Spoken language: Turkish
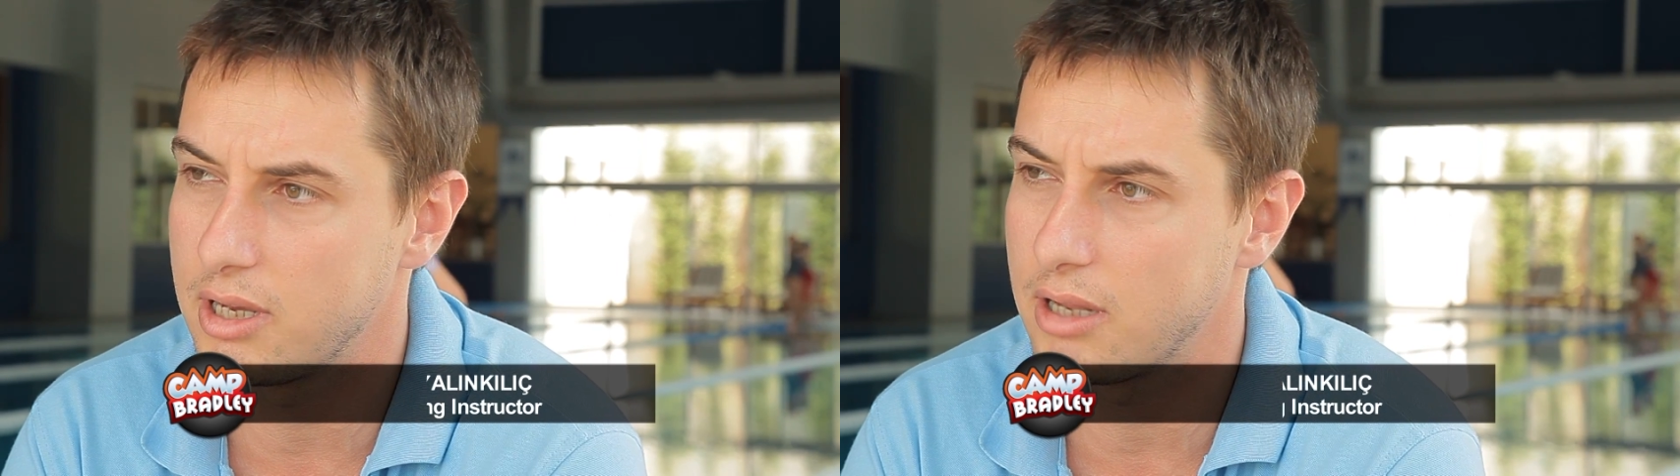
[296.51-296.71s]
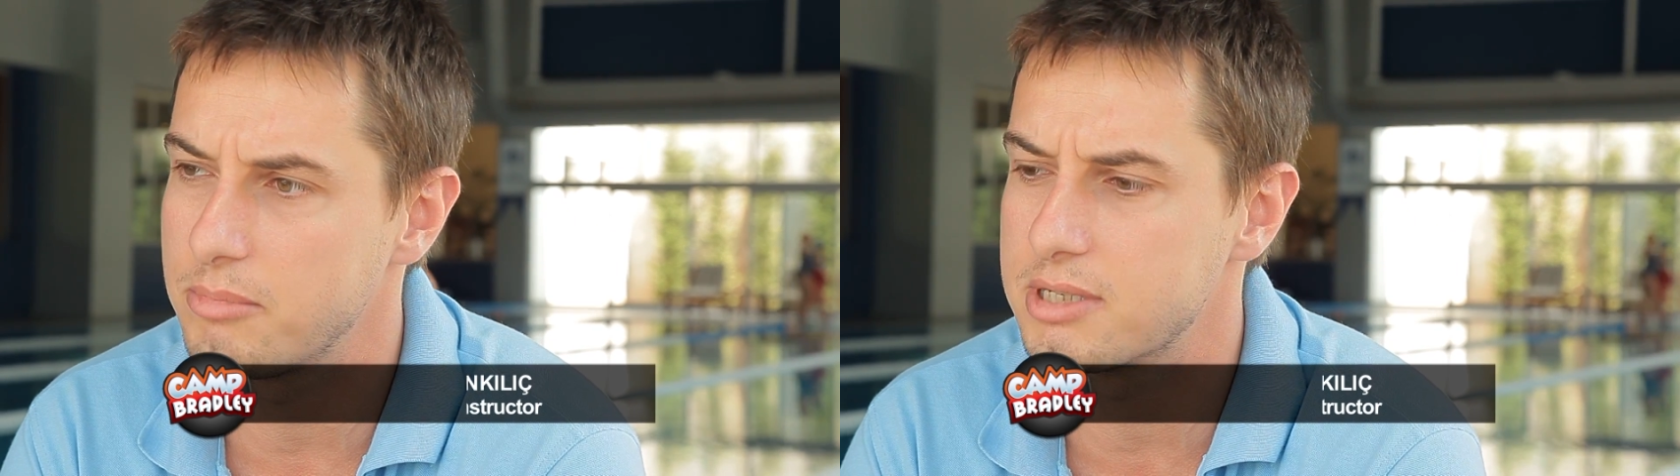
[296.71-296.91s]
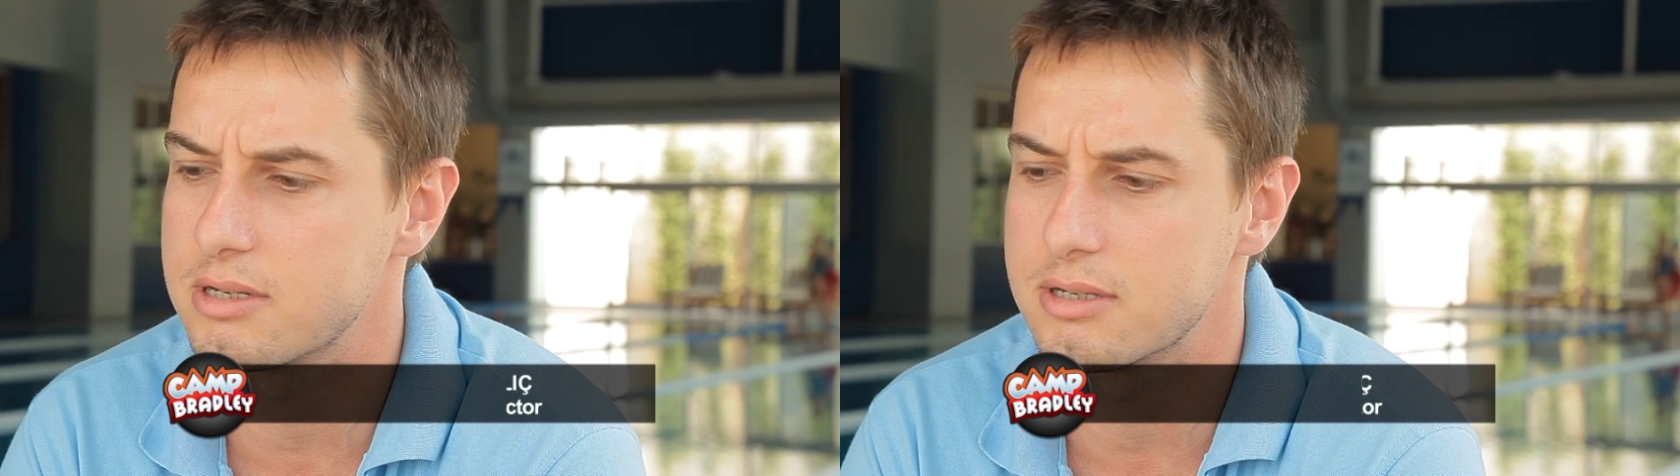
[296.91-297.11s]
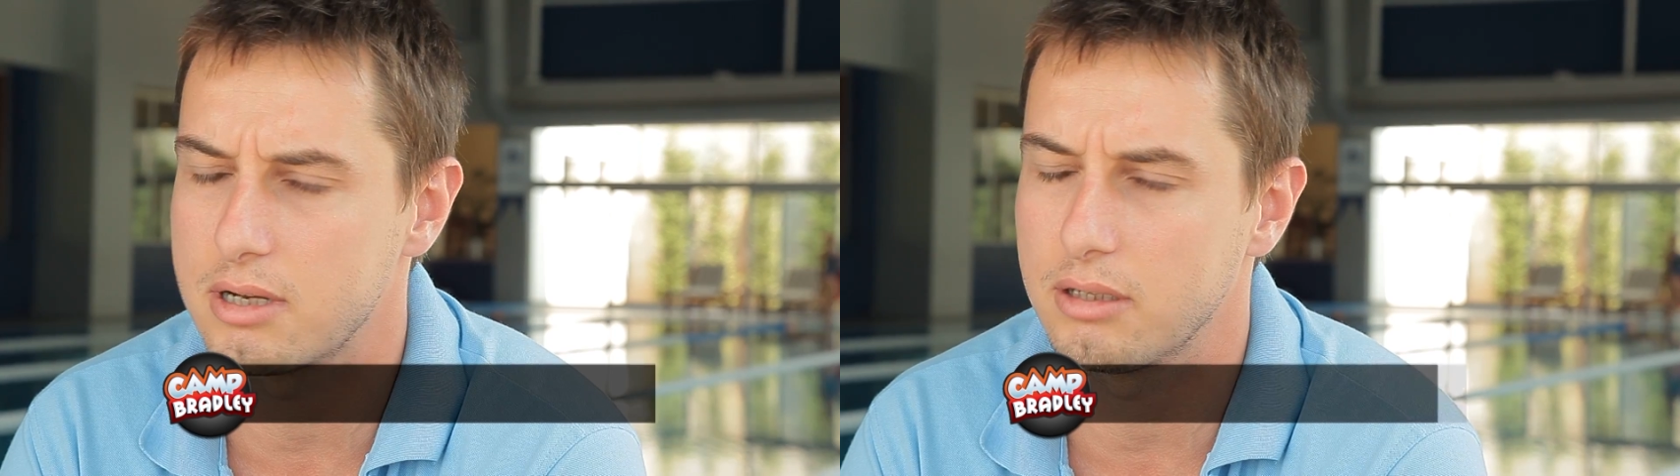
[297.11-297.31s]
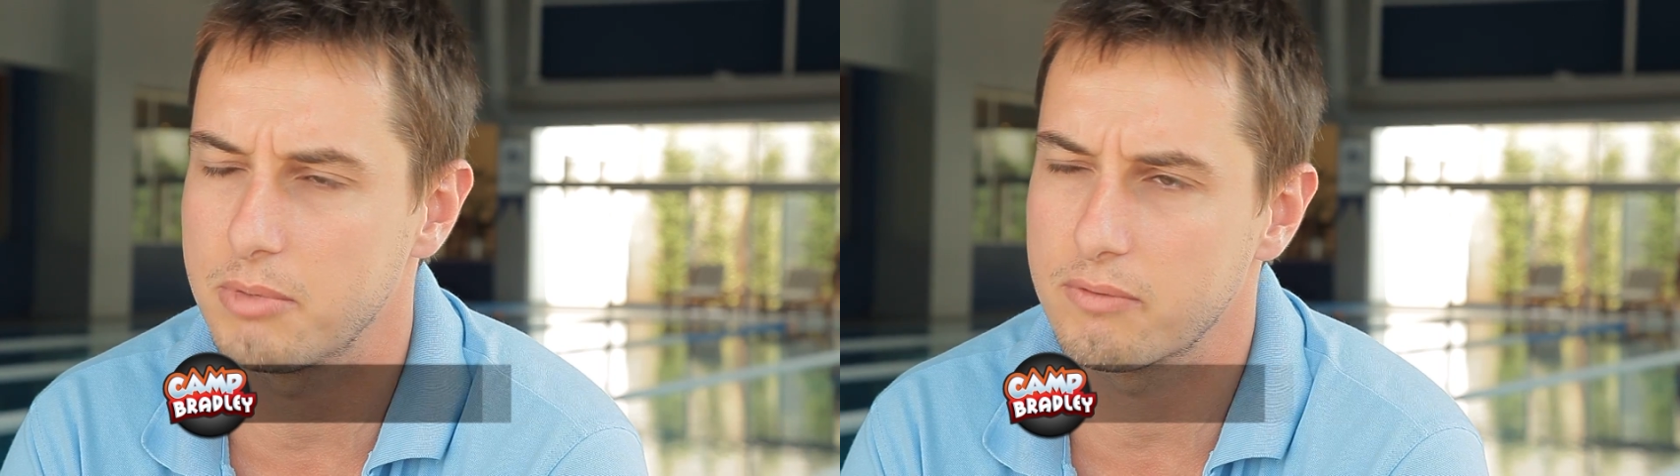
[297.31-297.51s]
yenmesini
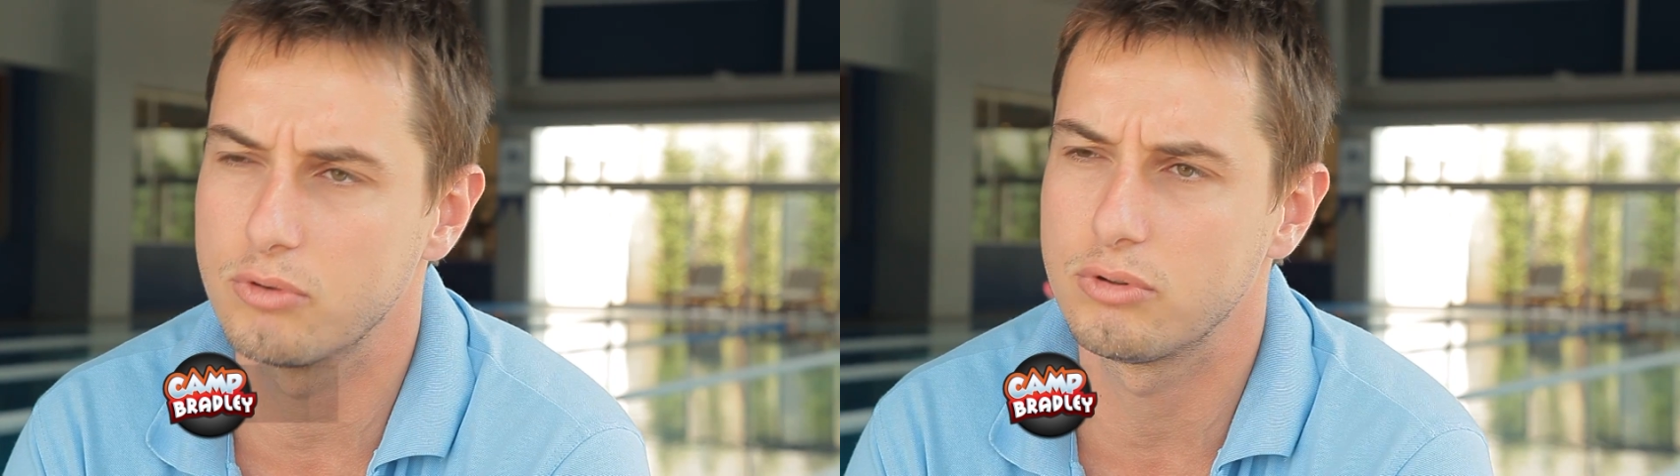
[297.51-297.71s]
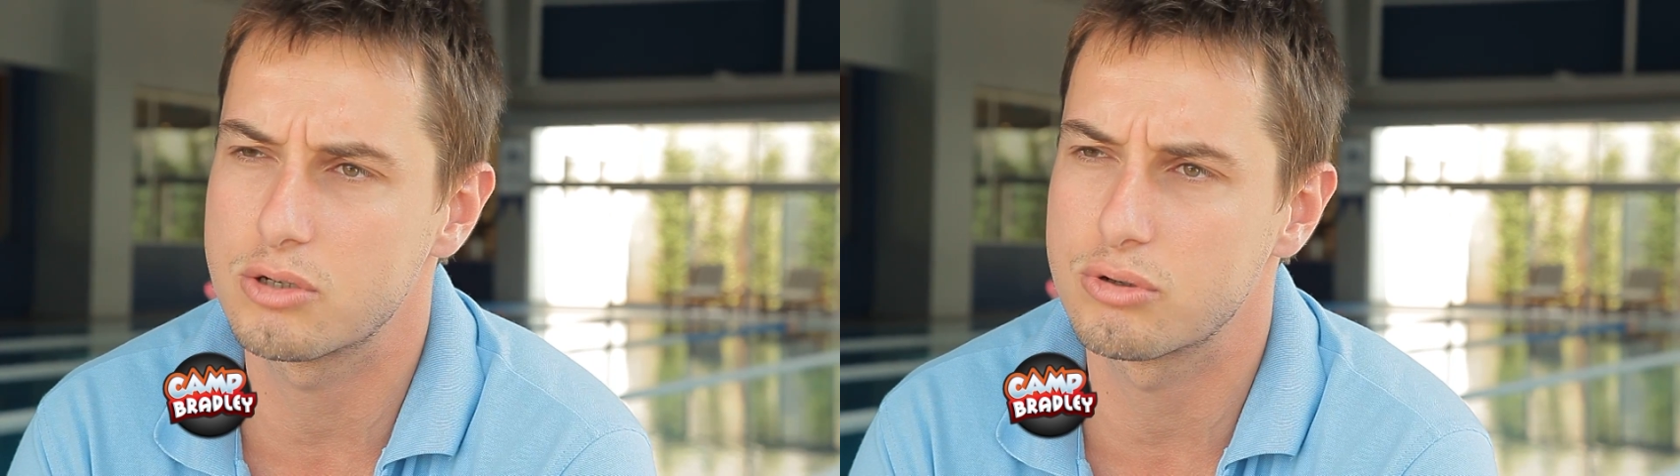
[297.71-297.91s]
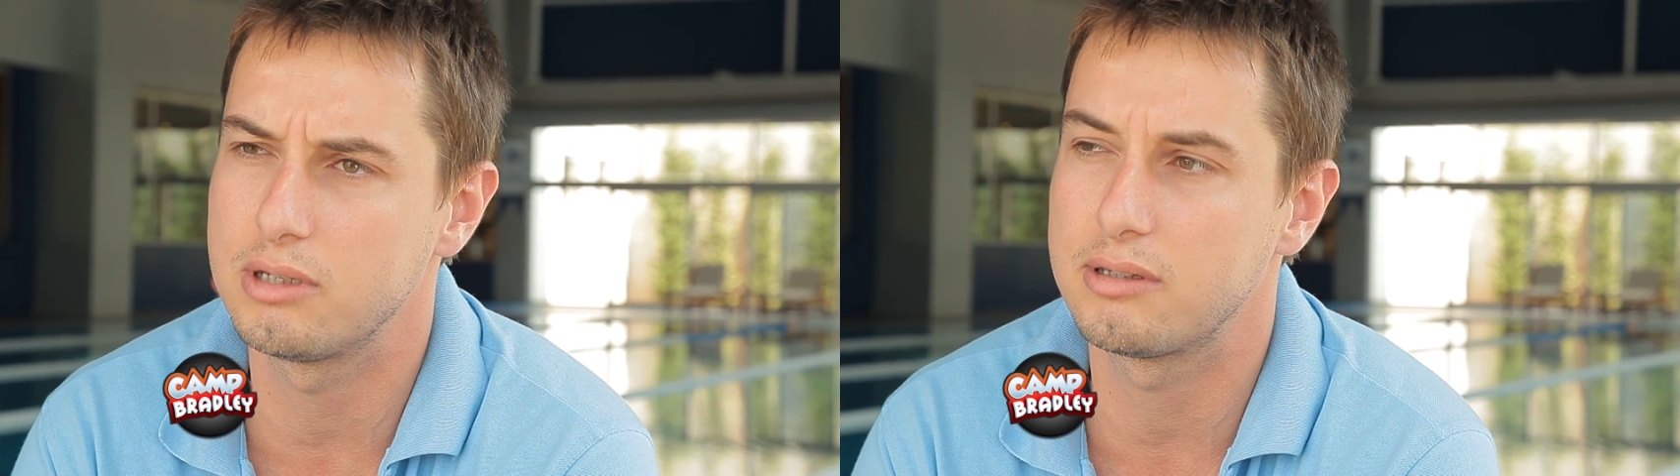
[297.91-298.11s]
sağlamak ve ondan sonra